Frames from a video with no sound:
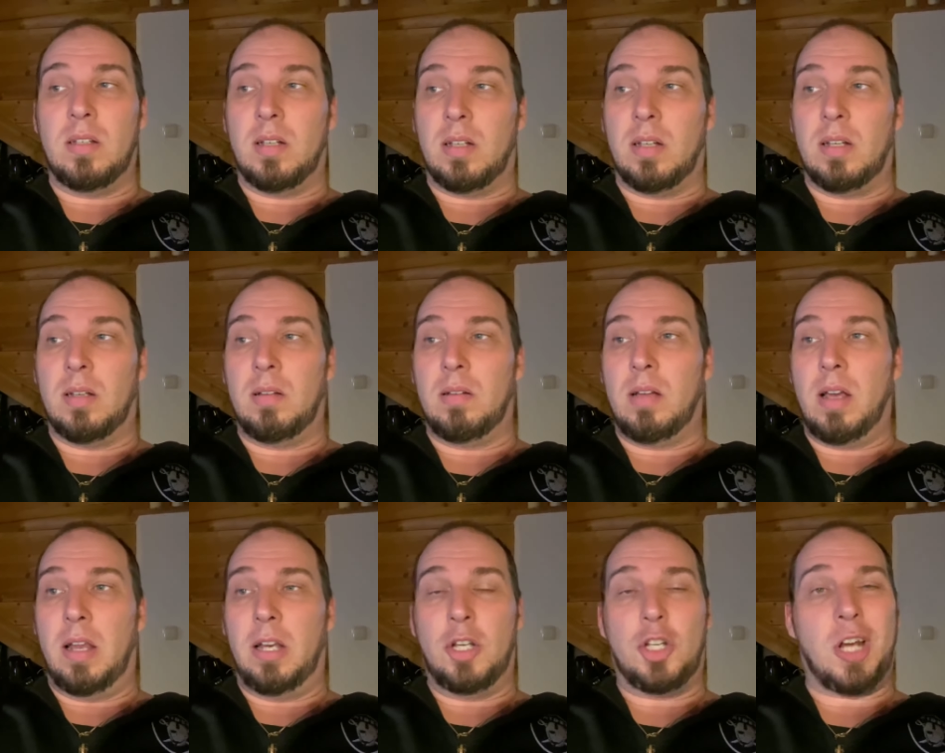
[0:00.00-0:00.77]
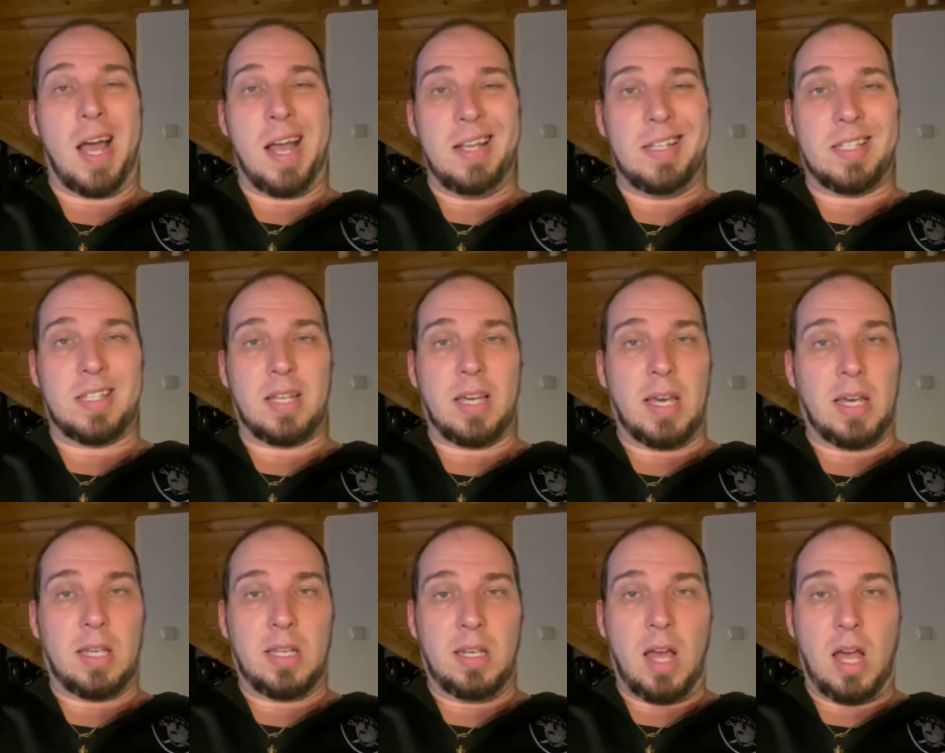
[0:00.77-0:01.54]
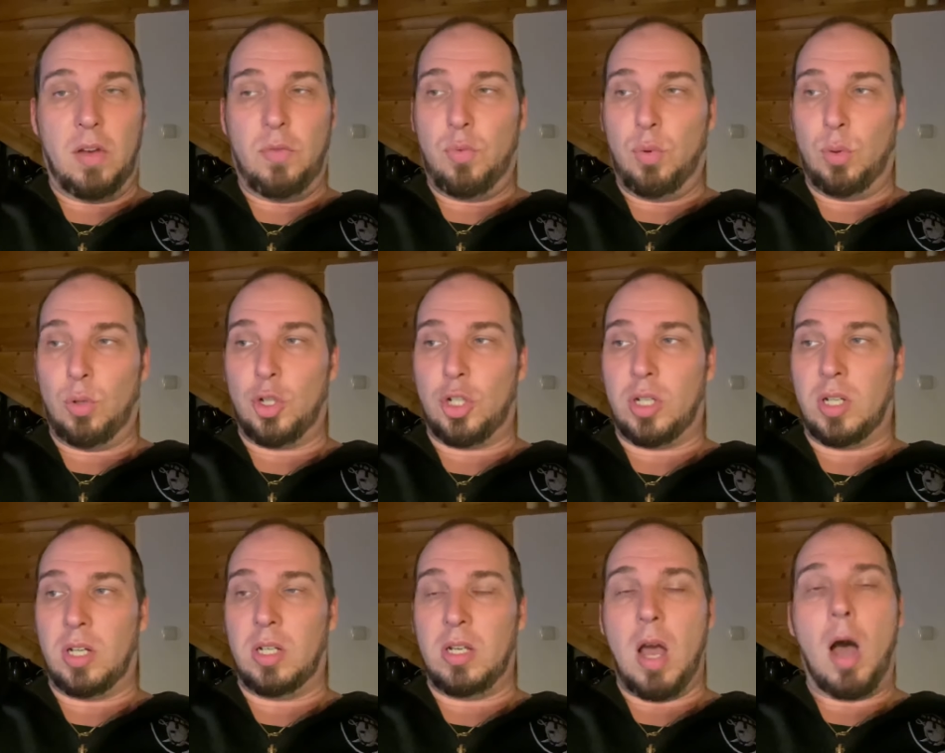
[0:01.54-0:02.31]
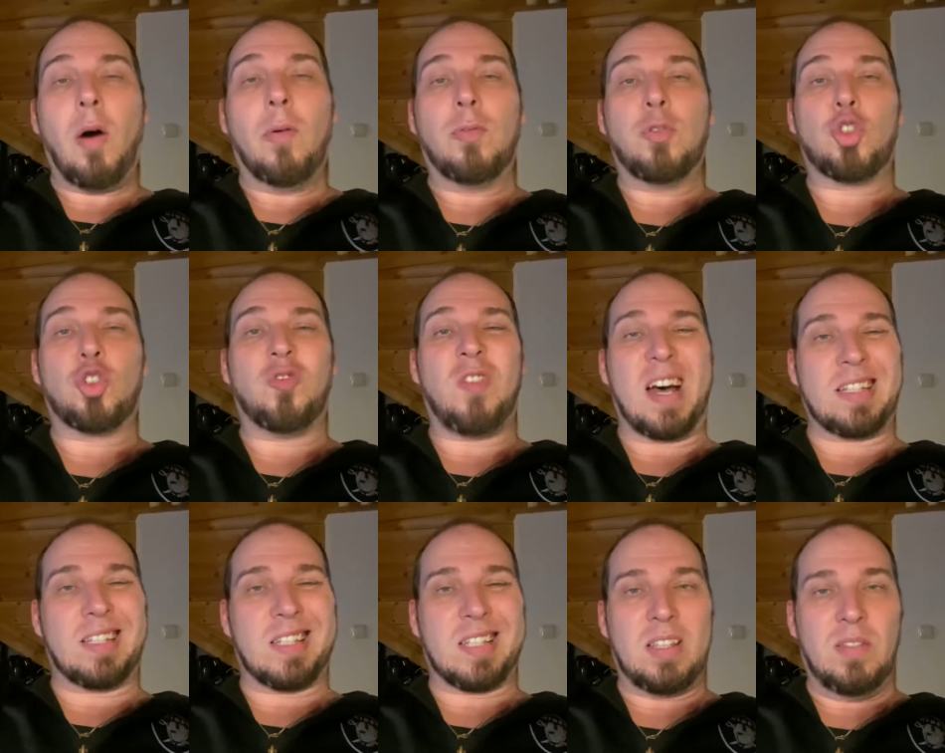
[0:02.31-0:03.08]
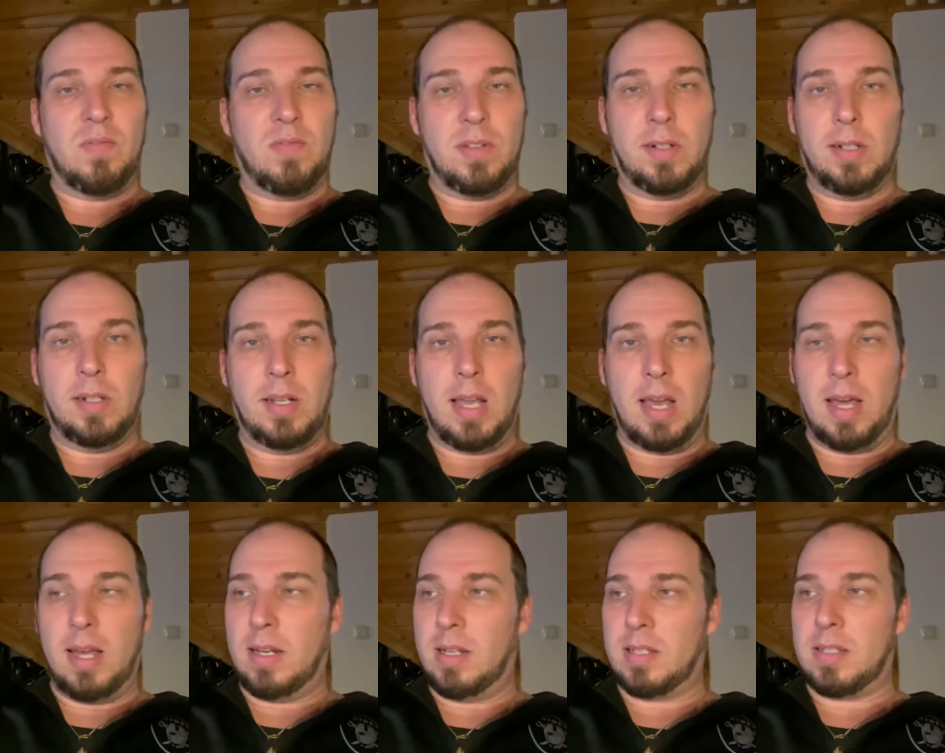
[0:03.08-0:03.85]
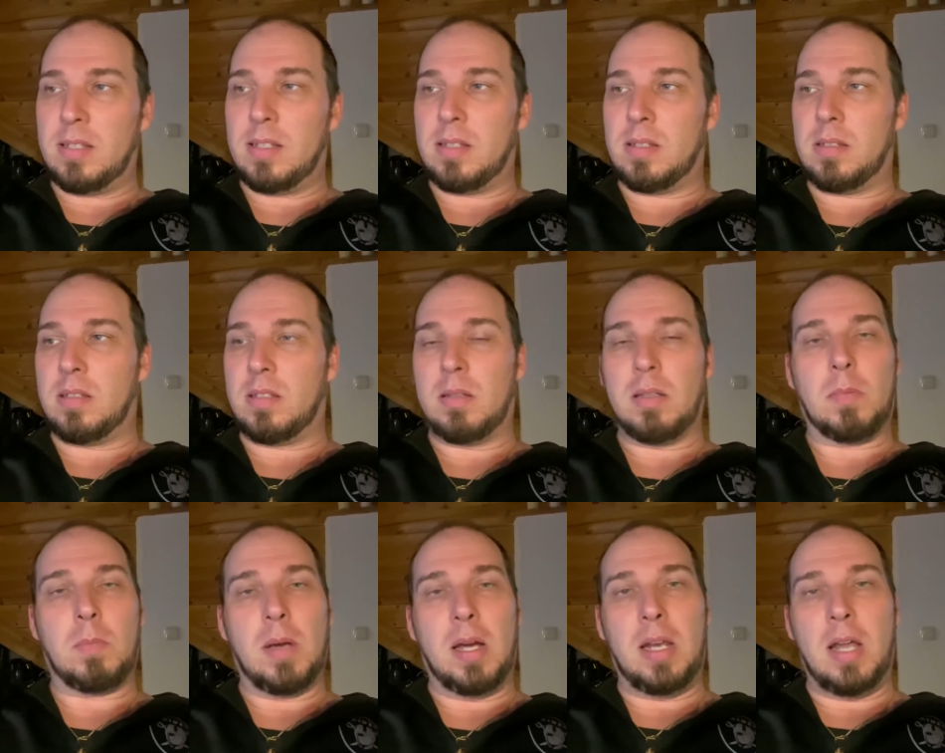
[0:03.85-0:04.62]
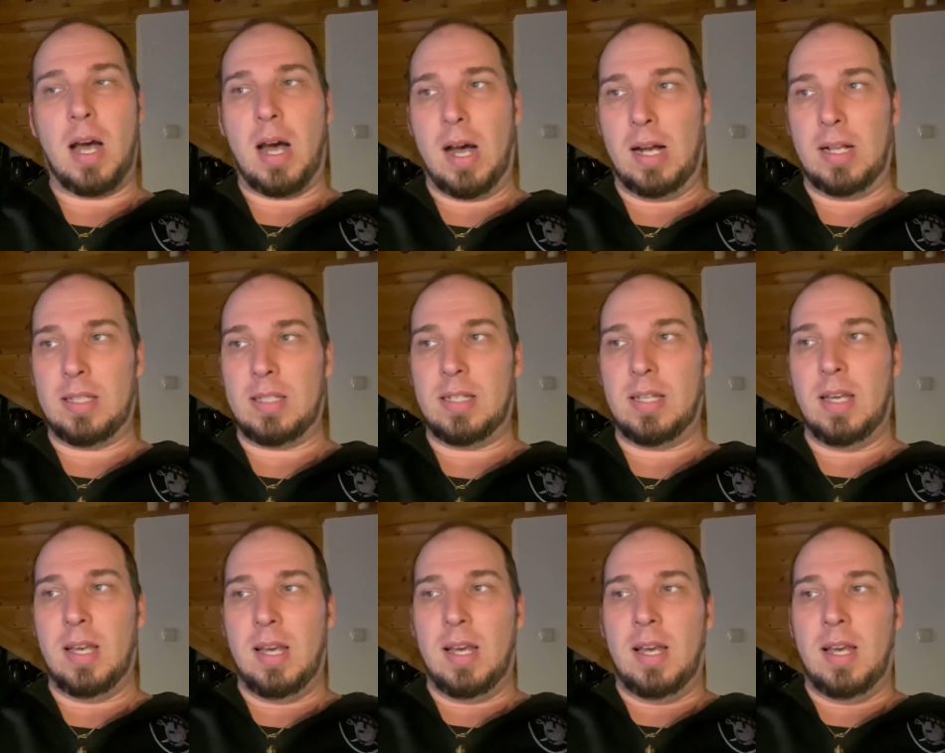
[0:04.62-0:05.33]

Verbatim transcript: irgendeinen Scheißdreck in Anführungsstrichen aufschwatzen will, ja, das ist nicht meine Art.